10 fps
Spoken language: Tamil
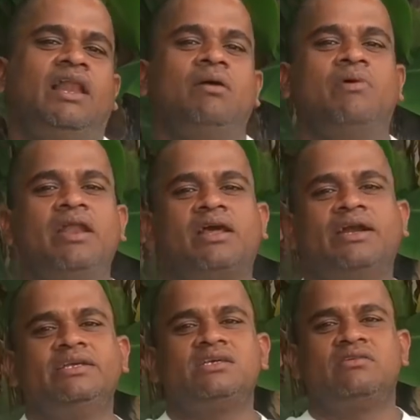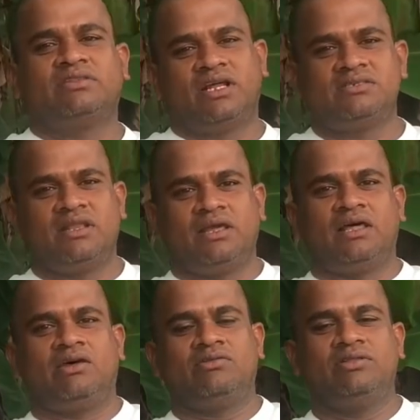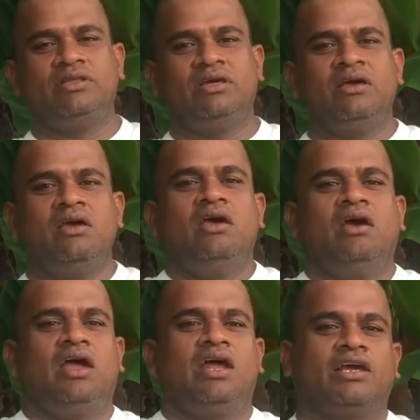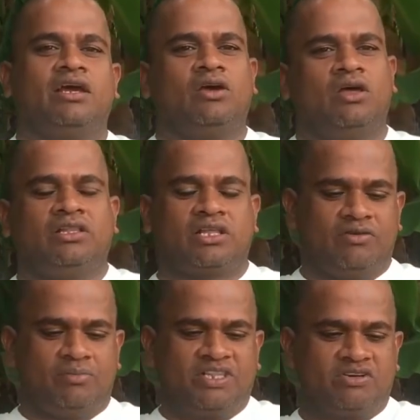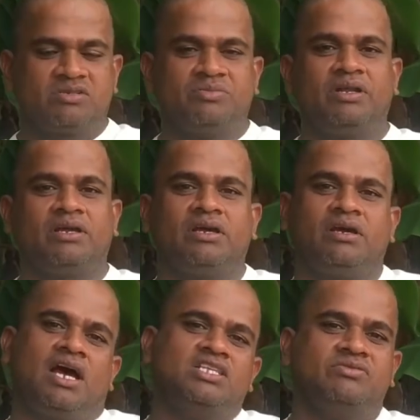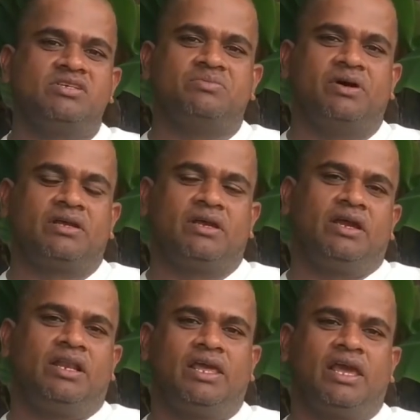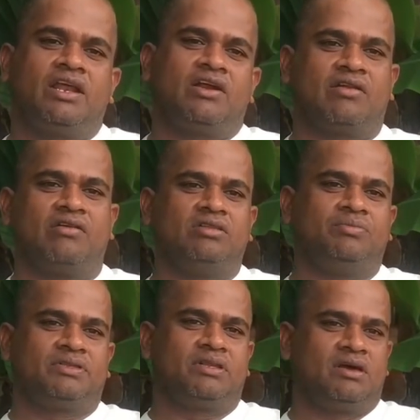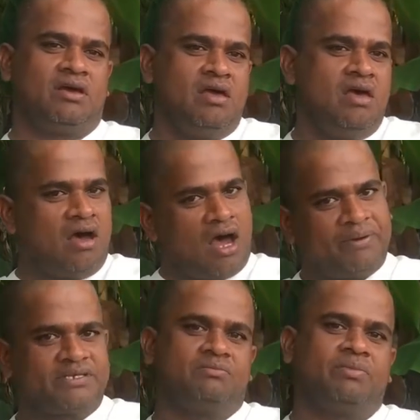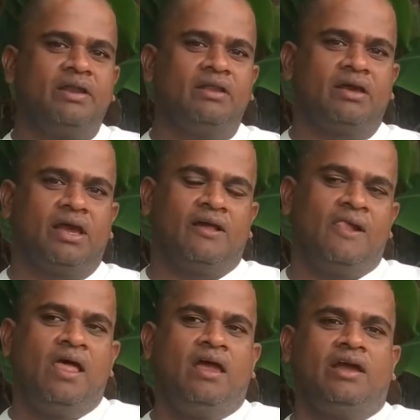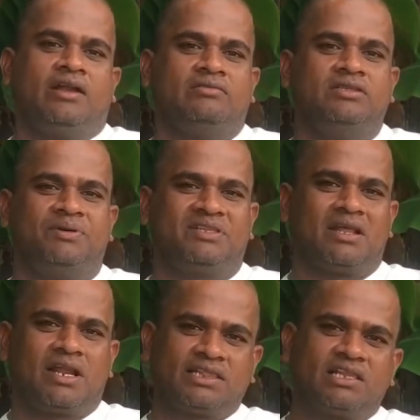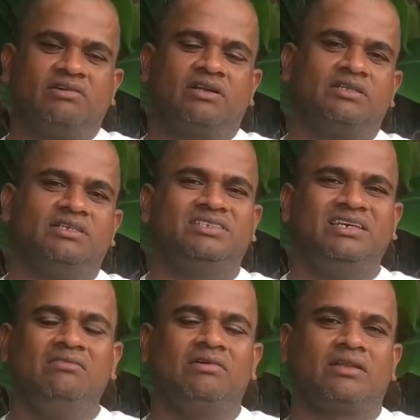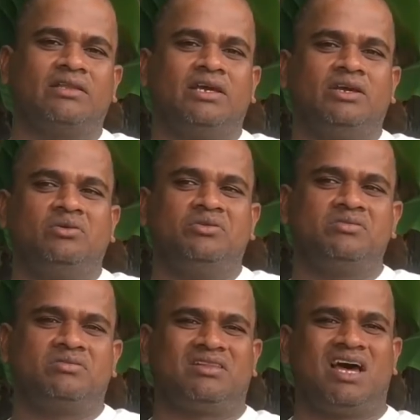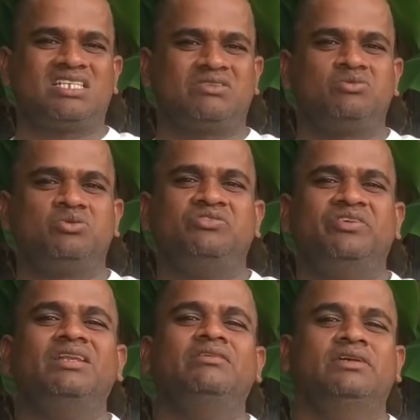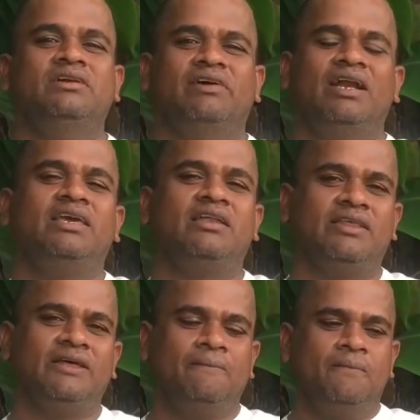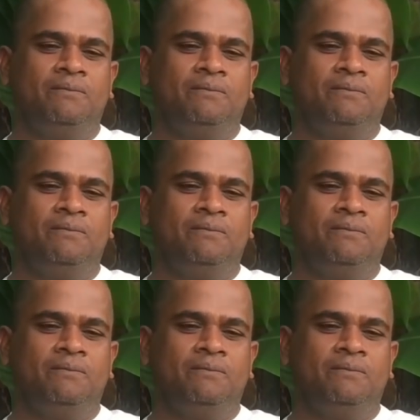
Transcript: என்ன மாதிரி கண்டிஷனில் வந்தாலும் சரி அதாவது வந்து எனக்கு இத்தனை பத்து வருஷமாக இருக்குது அஞ்சு வருஷமாக இருக்குது இல்லைங்க ஏற்கனவே நான் வந்து பார்த்தோன்னா ஆப்ரேஷன் பண்ணியிருக்கேன் எனக்கு வந்து பார்த்தோன்னா ரத்தம் வர்றது சீல் வர்றது இன்னொரு விஷயம் வந்து அந்த ஆசனை சுற்றி வின்னு வின்னு வலிக்கிறது